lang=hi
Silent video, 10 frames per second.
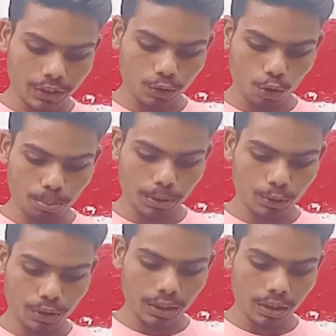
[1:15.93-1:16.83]
इस सॉन्ग पे
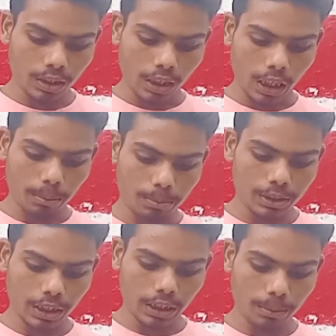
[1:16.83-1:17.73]
जो कि
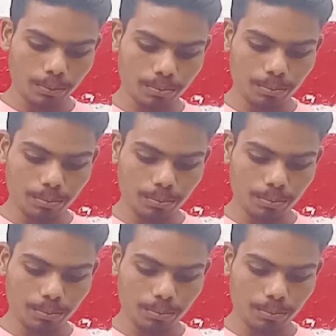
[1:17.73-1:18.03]
अभी ज़्यादा